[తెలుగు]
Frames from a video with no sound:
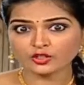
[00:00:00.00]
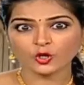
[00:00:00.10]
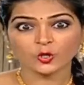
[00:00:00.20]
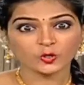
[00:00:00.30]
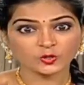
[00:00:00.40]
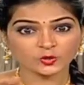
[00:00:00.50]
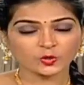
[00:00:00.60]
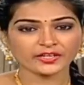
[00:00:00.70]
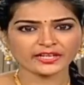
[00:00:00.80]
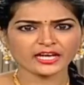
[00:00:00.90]
తాలికోళ్ళు కొంచెం
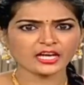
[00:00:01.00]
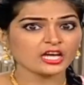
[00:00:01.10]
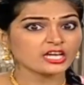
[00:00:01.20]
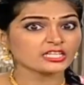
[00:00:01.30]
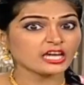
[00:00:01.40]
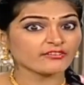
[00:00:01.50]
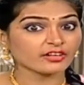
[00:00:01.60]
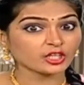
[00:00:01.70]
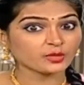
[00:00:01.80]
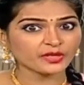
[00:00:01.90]
చూడరా
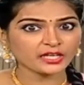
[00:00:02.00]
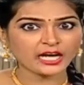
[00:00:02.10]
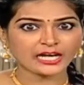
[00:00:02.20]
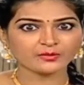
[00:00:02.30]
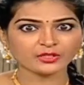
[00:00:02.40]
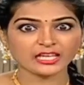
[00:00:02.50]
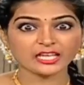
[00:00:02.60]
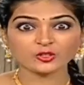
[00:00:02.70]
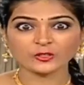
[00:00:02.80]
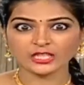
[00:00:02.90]
ఎవరి తరపున కాకపోతే
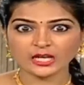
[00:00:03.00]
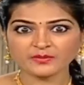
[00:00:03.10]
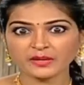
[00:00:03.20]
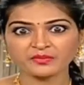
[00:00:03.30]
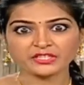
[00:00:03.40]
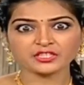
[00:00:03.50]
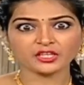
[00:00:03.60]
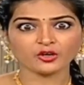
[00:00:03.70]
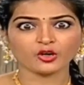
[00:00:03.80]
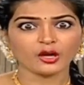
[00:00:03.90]
తొందరగా
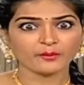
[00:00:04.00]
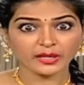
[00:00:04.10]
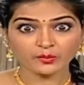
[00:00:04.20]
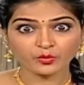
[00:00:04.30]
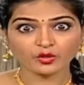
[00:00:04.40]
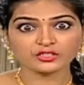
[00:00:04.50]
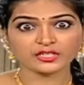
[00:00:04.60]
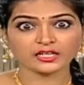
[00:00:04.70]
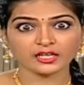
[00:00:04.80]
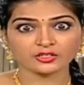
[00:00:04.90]
పంపించేయు మనకు
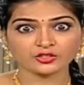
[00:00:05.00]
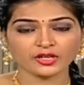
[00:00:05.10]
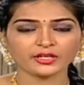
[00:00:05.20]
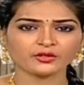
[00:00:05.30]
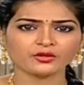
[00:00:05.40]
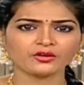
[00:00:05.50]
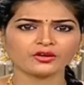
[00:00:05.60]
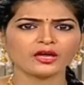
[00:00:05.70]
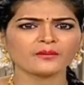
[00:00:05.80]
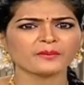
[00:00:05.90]
భోజనాలు ఖర్చు అంటూ
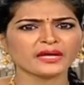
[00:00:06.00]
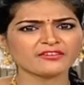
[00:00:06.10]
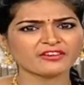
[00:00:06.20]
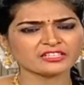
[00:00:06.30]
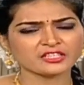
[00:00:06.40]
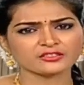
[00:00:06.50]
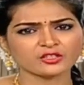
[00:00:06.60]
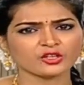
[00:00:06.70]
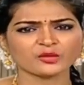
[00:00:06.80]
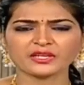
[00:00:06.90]
పెళ్లి
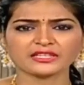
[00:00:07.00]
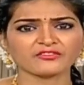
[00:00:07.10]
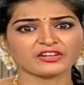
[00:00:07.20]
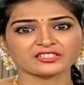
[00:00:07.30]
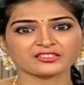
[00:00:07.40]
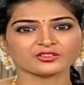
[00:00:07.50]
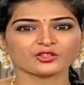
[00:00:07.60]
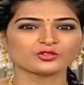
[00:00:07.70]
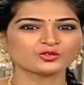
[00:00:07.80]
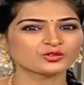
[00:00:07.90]
ఫంక్షన్స్లోను మిగతా
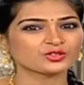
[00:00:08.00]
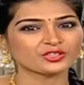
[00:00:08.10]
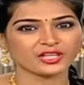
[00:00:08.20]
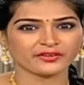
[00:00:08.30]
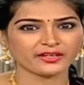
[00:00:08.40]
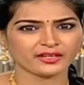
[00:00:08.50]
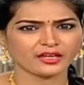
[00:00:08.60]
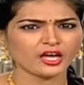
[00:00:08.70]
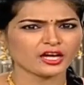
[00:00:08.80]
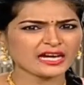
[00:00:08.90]
ఫంక్షన్స్లోను చూసుకుంటామండి
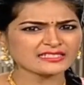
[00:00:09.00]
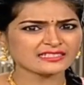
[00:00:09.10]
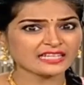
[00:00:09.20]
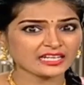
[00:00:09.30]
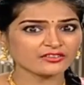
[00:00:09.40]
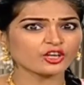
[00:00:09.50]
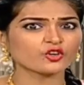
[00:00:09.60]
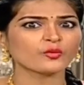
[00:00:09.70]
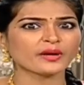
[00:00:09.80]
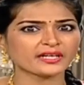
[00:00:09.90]
కాసింత అన్నం
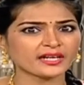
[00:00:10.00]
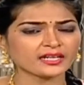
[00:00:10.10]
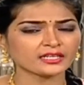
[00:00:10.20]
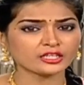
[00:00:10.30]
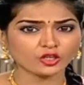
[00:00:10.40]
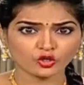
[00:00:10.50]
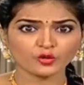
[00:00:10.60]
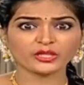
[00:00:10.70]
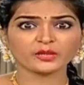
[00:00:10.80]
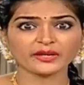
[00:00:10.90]
ఎక్కువ పెట్టడానికి
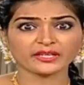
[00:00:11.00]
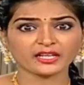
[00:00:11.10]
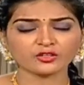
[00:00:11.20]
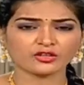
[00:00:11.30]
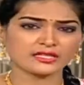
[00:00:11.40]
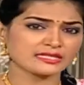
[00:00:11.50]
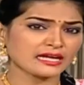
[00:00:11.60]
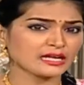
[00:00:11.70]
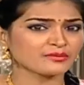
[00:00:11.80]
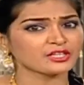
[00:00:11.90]
ఎక్కువ మంది పెట్టడానికి కూడా
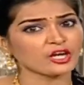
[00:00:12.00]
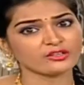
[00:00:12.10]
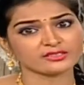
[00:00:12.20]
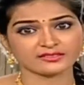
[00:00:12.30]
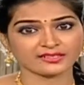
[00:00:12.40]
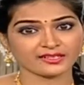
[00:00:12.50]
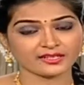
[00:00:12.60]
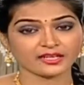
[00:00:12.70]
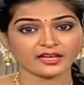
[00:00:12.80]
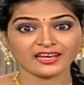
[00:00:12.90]
చాలామంది
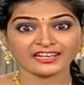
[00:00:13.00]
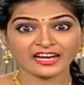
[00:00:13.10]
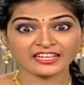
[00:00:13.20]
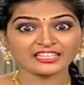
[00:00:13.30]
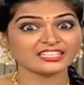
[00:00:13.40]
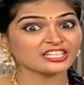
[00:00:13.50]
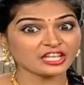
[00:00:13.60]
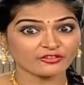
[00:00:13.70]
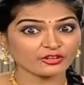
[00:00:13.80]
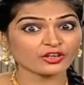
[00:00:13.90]
ఆలోచిస్తారండి కానీ
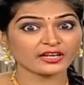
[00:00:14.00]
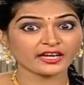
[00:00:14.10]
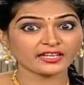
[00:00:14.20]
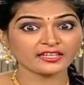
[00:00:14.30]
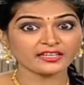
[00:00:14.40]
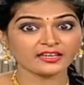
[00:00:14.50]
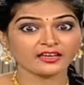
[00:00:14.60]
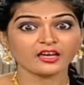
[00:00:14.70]
ఈయనెవరో కానీ